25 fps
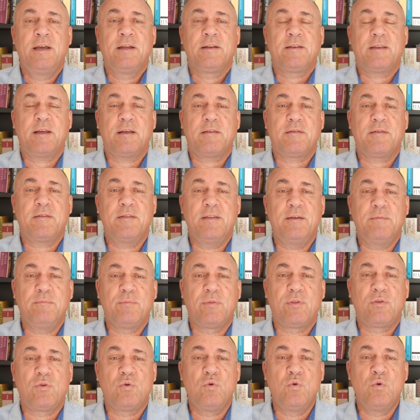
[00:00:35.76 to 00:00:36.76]
das
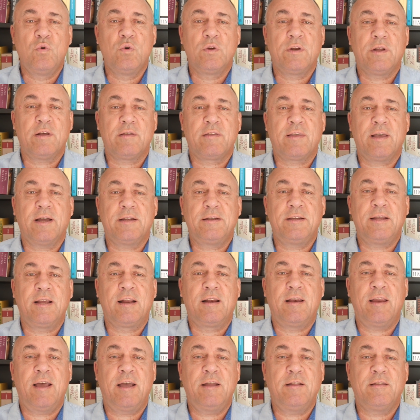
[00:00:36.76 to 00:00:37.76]
nimmt zu und das hat die
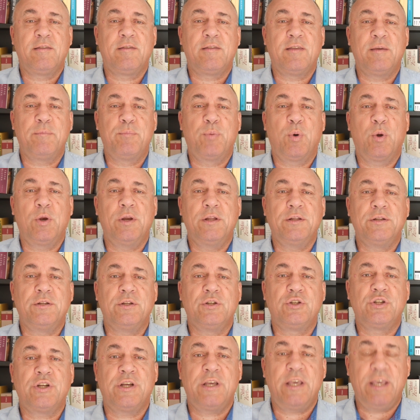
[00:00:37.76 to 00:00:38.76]
kleinste
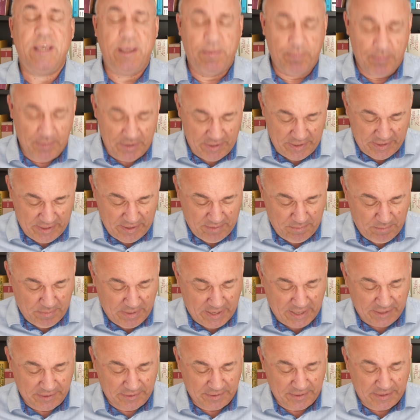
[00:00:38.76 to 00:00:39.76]
politische Ebene im
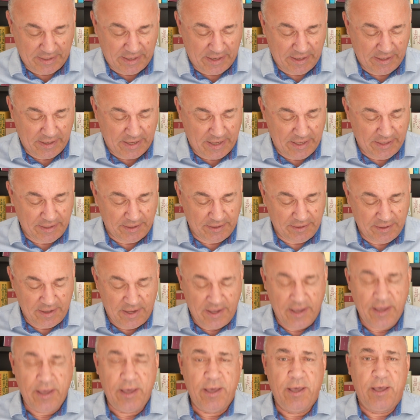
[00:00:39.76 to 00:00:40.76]
Land erreicht.
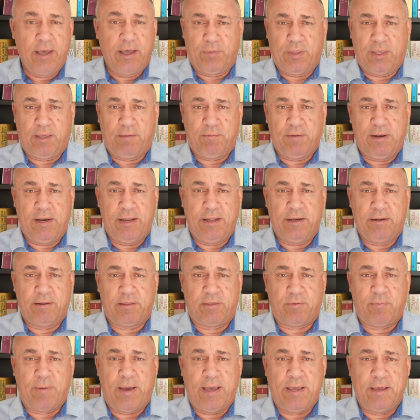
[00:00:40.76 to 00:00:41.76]
Ich will Ihnen
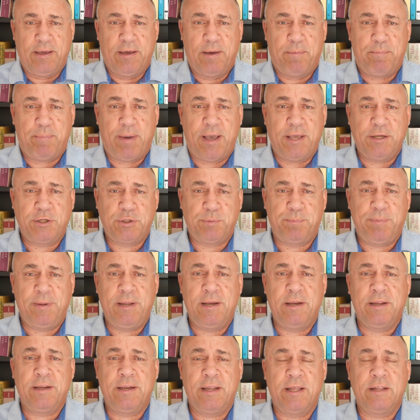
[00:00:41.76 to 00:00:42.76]
zwei
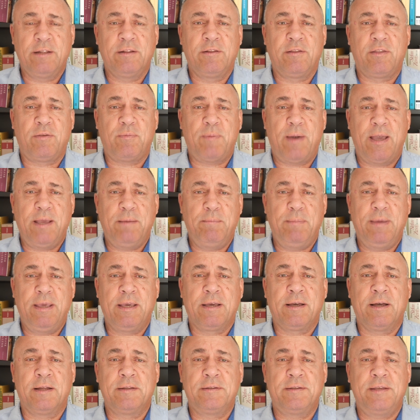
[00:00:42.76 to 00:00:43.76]
Beispiele nennen, zwei
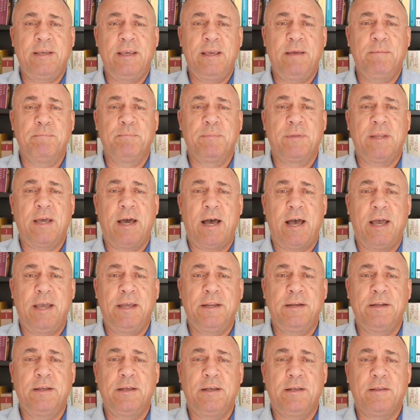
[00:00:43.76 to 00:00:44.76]
Megathemen. Der
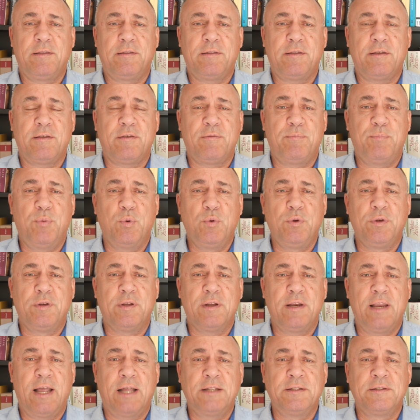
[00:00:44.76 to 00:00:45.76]
eine ist das
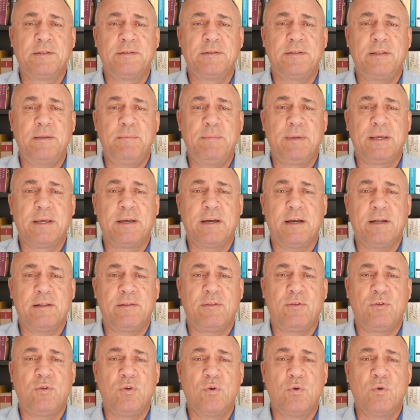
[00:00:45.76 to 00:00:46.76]
bunte Land, die
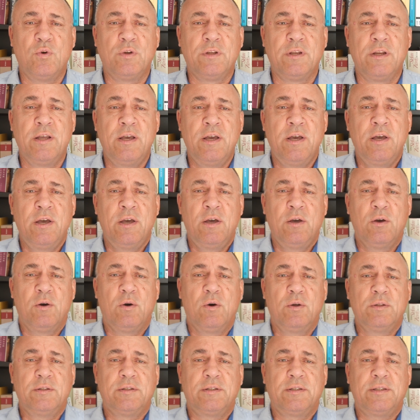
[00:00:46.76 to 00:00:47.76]
Migration
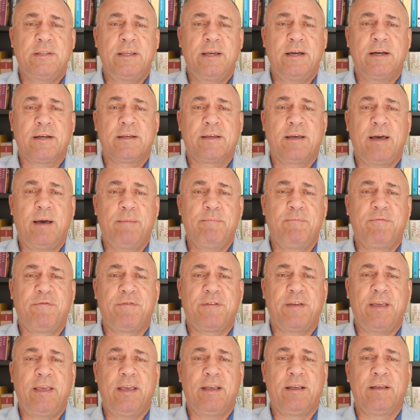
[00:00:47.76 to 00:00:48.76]
und der
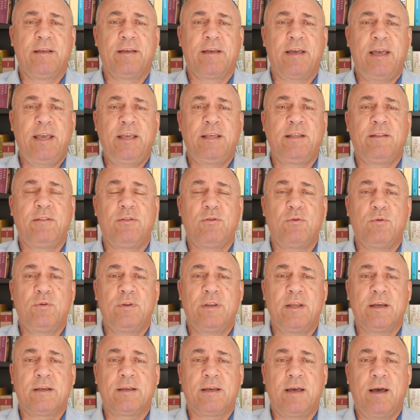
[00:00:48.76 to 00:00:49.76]
Kampf gegen Rechts
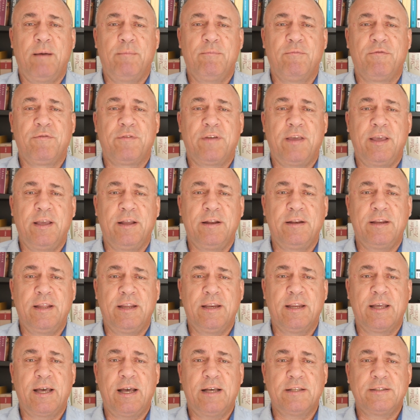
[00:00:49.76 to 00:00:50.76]
und der Kampf gegen
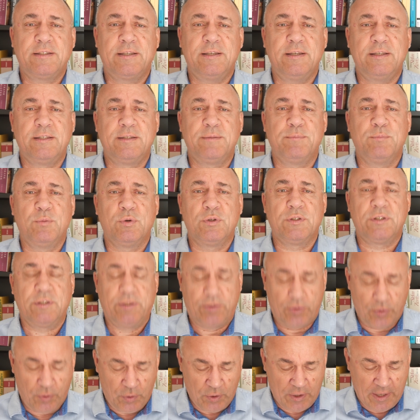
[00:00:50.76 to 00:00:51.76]
den Rassismus.
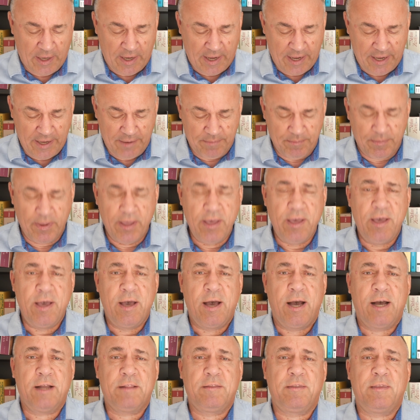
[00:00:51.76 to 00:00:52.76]
Rödelheim
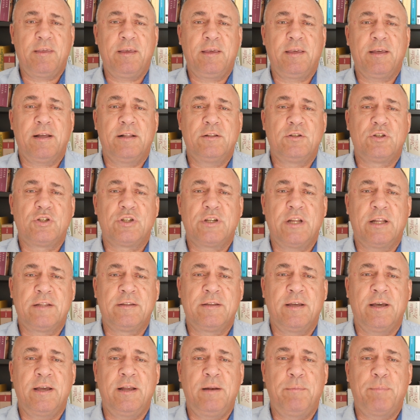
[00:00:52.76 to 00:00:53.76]
hat sich als
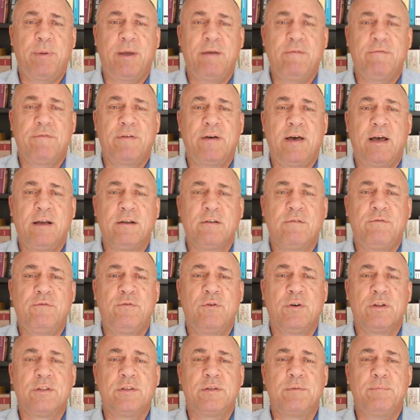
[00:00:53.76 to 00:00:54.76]
Stadtteil bei
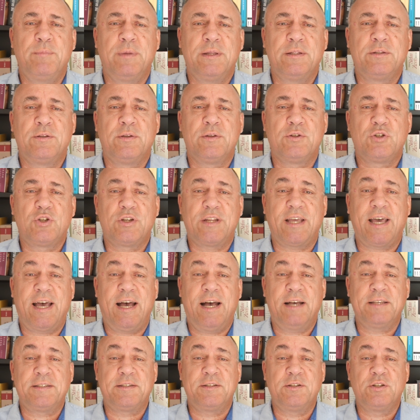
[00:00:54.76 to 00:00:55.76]
Frankfurt mit
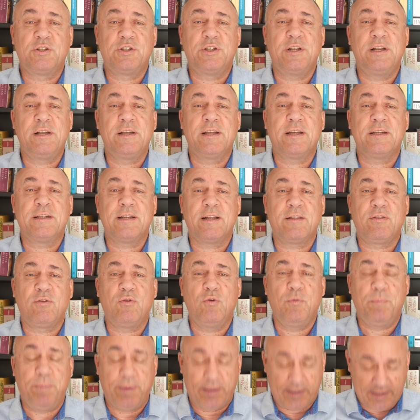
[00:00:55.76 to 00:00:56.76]
Straßenschildern
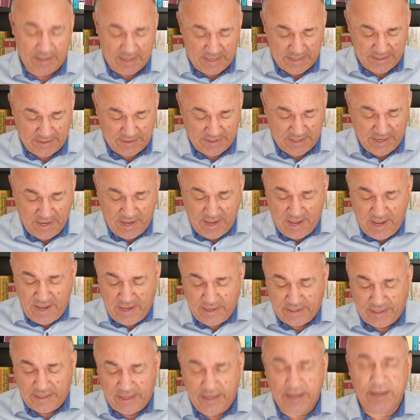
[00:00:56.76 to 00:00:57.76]
dazu bekannt,
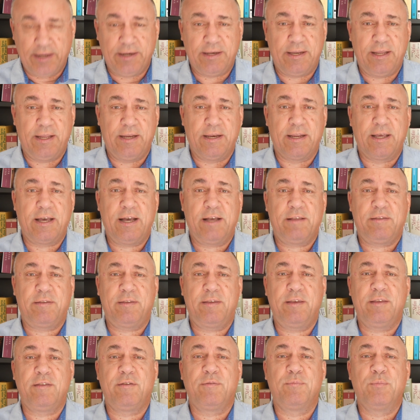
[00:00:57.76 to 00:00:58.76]
gegen den
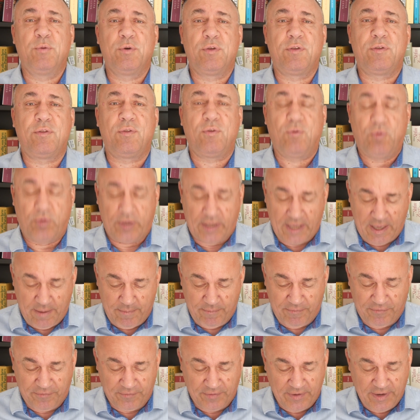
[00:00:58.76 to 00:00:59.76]
Rassismus zu
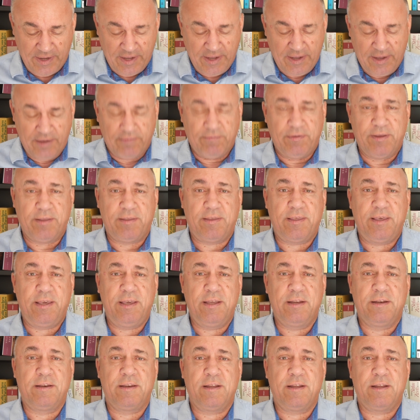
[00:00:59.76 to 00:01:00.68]
kämpfen. Wir sehen,